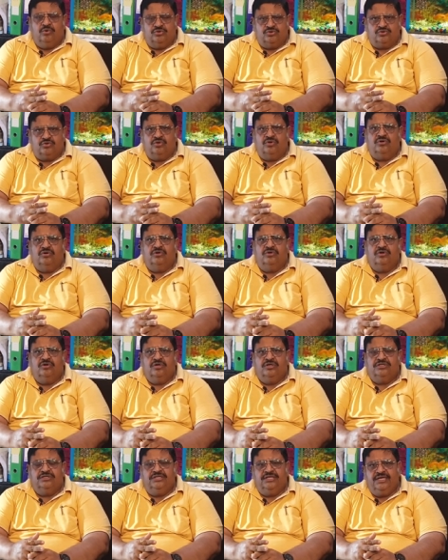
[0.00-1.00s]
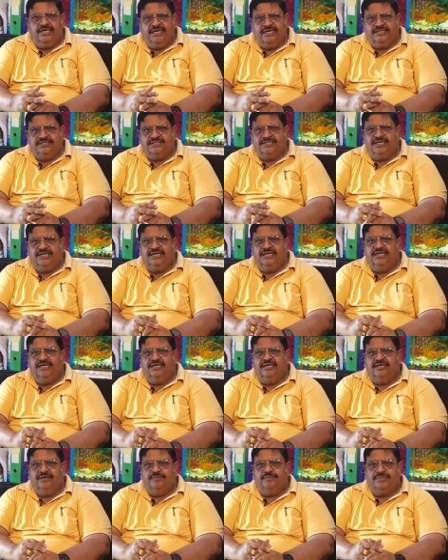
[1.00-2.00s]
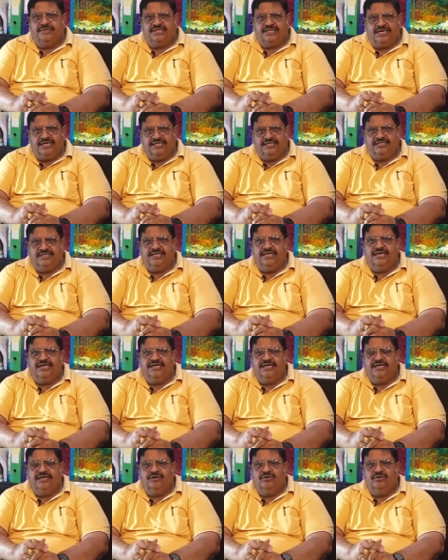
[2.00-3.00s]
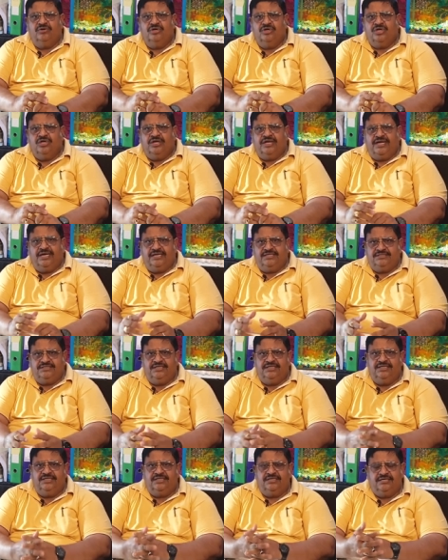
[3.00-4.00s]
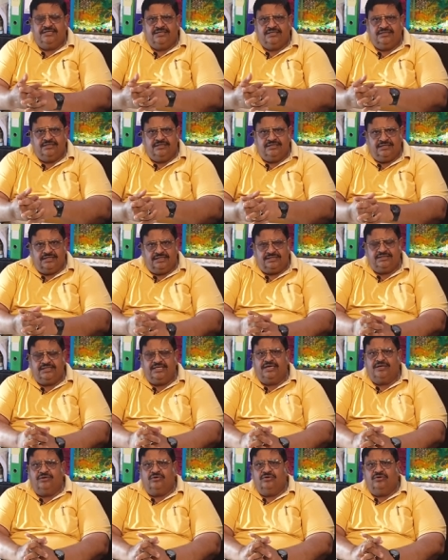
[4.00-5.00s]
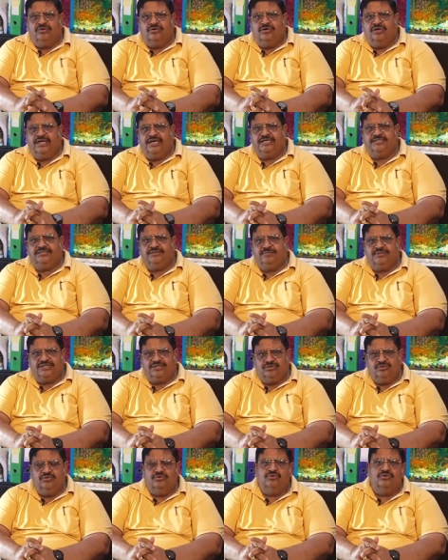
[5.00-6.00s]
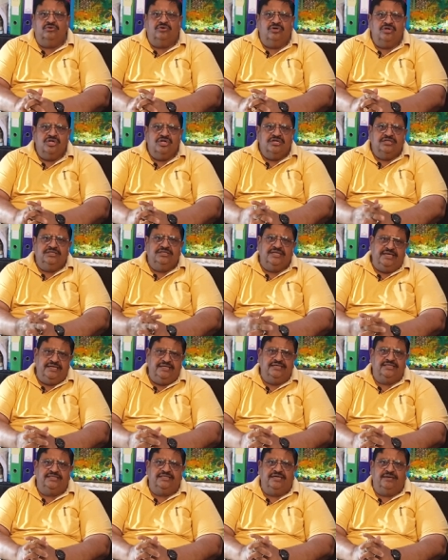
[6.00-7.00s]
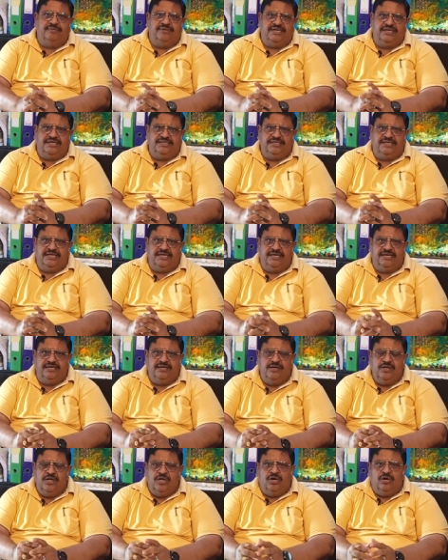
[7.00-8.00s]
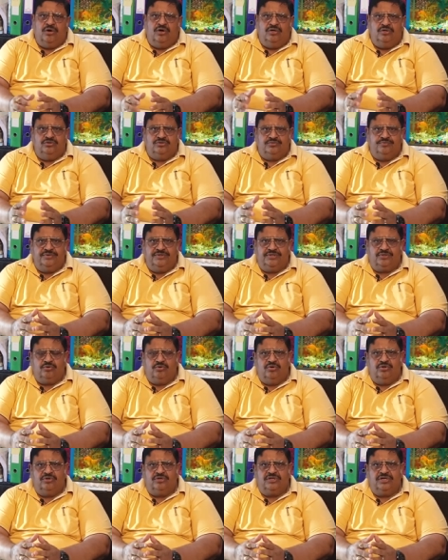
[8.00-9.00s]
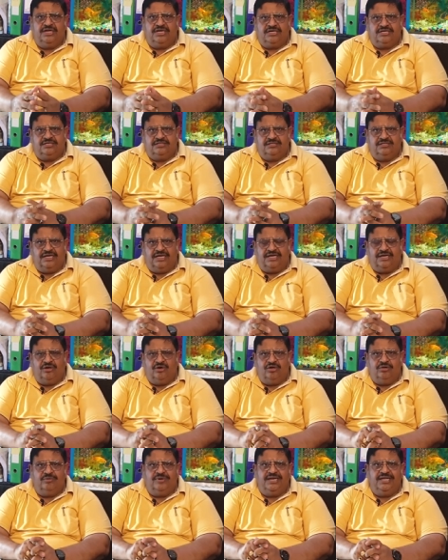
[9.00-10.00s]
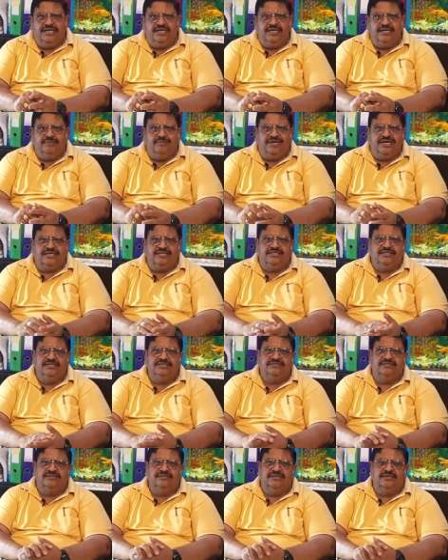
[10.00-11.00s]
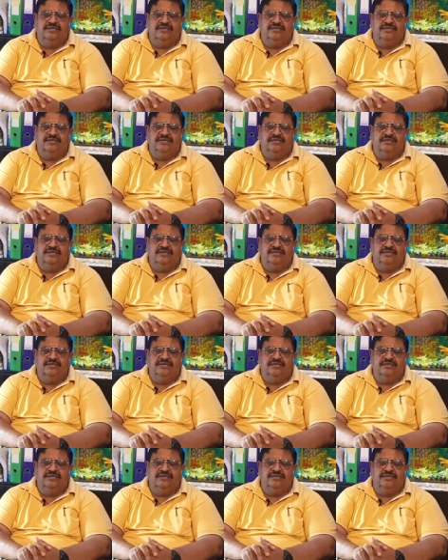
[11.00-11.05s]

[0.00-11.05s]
उसको दहेज के लिए प्रताड़ित किया गया हो ऐसी हत्या को ऐसी मृत्यु को दहेज हत्या माना जाएगा और उसमें कोर्ट एक धारा और बढ़ाई गई भारतीय